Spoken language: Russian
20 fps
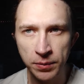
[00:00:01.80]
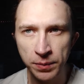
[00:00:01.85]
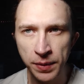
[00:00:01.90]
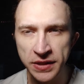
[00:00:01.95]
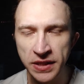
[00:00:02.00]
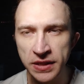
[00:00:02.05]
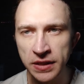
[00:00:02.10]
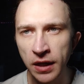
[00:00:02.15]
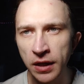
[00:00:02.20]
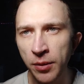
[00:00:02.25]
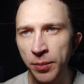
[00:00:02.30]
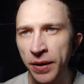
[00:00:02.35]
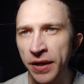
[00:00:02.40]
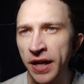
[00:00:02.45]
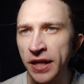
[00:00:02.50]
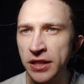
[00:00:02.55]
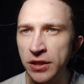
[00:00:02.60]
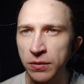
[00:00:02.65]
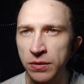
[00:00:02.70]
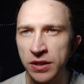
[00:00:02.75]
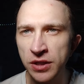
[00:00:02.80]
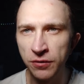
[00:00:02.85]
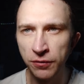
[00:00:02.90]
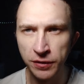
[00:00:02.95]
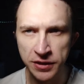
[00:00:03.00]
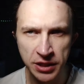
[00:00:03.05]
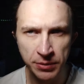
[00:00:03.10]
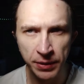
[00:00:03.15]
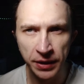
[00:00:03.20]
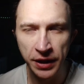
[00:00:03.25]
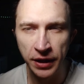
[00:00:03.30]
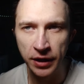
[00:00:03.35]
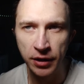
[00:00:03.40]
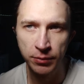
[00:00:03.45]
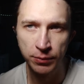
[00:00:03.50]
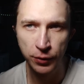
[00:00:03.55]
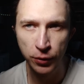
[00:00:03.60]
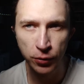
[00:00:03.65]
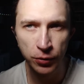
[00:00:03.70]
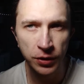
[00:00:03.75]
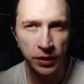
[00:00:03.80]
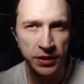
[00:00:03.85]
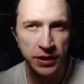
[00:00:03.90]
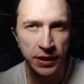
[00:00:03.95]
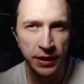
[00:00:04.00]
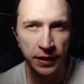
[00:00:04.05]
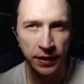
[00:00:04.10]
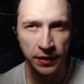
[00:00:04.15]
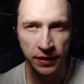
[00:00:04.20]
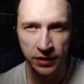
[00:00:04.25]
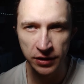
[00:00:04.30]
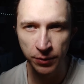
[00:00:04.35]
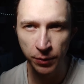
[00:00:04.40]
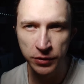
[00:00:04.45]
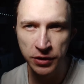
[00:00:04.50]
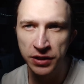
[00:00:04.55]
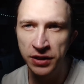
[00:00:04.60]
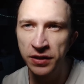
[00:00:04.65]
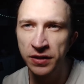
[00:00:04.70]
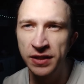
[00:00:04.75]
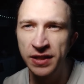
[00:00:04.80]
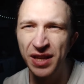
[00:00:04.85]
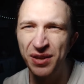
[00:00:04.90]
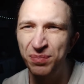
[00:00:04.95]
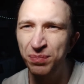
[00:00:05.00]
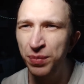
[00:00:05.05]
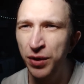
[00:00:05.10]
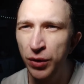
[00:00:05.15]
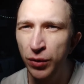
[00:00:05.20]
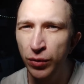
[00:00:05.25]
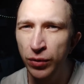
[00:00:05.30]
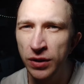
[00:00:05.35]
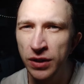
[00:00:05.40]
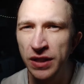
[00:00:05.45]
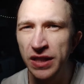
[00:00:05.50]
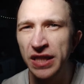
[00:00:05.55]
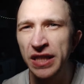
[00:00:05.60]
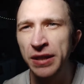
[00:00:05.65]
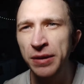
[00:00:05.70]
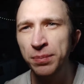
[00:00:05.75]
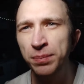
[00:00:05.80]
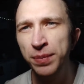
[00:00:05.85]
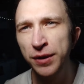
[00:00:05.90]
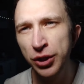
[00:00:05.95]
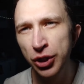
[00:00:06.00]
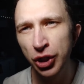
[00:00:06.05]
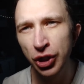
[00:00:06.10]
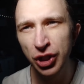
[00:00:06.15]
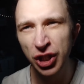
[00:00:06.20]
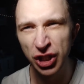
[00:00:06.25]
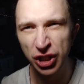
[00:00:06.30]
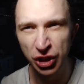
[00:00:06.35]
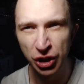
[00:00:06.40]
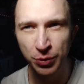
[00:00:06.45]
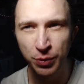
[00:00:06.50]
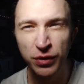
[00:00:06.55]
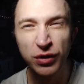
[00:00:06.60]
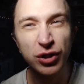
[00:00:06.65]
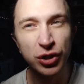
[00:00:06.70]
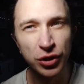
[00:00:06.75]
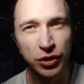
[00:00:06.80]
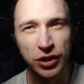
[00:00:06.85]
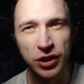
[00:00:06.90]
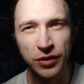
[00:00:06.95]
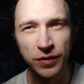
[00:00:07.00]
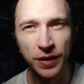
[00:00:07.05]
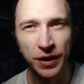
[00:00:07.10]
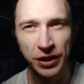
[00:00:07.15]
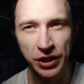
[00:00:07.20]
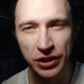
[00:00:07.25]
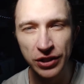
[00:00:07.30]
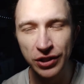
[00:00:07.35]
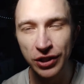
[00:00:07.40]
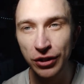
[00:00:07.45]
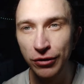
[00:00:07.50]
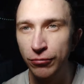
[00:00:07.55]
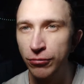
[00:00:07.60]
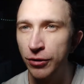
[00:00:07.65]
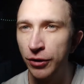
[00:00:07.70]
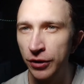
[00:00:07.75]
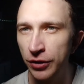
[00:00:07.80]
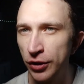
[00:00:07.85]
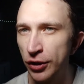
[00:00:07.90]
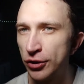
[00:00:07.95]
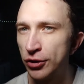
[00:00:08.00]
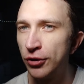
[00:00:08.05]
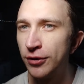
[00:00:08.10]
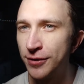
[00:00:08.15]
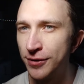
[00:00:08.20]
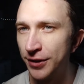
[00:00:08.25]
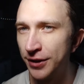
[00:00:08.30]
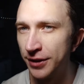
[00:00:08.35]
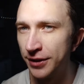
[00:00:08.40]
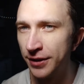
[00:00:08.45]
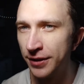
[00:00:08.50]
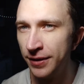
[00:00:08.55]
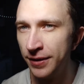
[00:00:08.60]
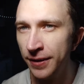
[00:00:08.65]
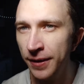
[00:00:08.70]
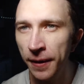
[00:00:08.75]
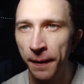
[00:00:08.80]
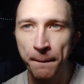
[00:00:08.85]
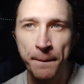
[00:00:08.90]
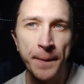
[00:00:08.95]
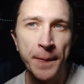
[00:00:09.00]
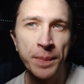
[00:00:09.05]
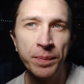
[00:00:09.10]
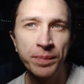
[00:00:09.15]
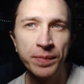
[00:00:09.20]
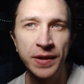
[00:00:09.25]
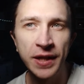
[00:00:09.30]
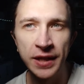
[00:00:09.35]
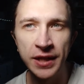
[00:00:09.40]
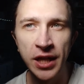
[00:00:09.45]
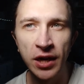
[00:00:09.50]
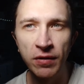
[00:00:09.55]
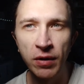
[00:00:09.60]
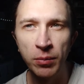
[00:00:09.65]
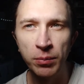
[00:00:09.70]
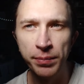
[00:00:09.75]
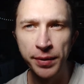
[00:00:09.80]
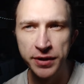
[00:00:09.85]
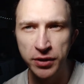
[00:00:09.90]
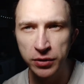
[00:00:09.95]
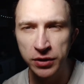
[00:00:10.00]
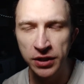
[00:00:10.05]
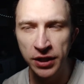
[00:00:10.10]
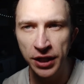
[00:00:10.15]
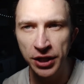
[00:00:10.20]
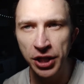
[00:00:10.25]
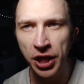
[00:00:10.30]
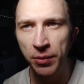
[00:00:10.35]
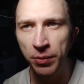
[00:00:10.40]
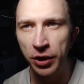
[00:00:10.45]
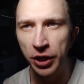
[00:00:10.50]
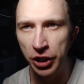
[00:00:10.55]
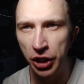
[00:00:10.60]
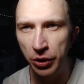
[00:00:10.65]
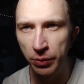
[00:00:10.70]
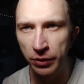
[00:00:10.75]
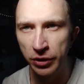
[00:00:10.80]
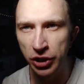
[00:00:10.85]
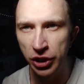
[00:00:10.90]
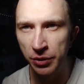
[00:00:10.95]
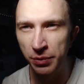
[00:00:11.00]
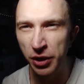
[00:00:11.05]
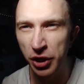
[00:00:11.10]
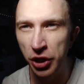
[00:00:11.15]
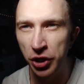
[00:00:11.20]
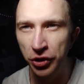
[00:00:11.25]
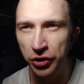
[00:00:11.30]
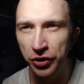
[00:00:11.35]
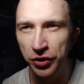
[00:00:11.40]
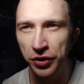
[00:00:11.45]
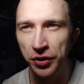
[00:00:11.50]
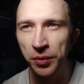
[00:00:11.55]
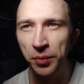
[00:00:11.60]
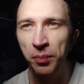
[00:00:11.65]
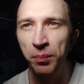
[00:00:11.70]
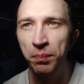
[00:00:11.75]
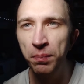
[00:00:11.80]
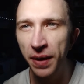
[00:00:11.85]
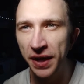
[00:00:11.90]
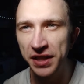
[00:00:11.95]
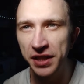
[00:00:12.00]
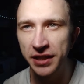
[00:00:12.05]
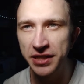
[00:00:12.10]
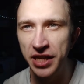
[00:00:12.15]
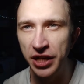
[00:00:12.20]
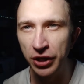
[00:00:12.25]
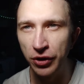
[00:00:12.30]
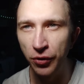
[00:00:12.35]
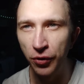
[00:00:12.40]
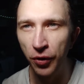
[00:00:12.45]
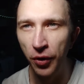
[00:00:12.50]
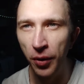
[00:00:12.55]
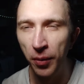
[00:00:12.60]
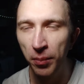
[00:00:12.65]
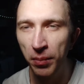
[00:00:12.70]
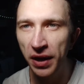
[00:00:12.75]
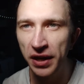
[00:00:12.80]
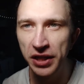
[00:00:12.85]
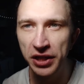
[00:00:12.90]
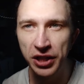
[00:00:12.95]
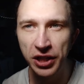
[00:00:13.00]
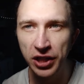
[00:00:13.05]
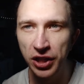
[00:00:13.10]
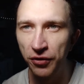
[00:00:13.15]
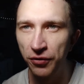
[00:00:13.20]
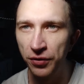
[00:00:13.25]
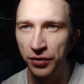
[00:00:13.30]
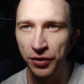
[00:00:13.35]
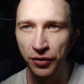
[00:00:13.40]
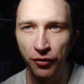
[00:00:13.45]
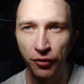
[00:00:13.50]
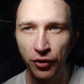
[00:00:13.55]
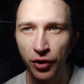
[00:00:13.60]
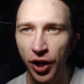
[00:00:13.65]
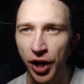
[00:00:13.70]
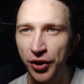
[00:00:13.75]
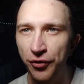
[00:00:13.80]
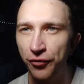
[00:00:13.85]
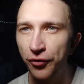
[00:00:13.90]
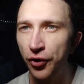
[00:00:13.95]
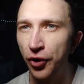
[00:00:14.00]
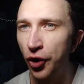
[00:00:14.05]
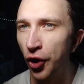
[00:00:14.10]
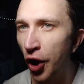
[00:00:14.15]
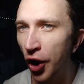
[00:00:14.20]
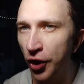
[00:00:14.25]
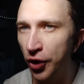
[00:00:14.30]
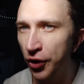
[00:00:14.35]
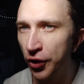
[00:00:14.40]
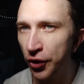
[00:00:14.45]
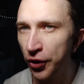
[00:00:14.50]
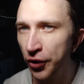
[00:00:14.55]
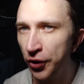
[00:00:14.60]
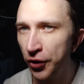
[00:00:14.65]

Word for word: Перестало показываться время на компьютере, сбросился BIOS и пишет ошибку жесткого диска и других настроек. Тогда вам просто необходимо заменить батарейку. Маленький лайфхак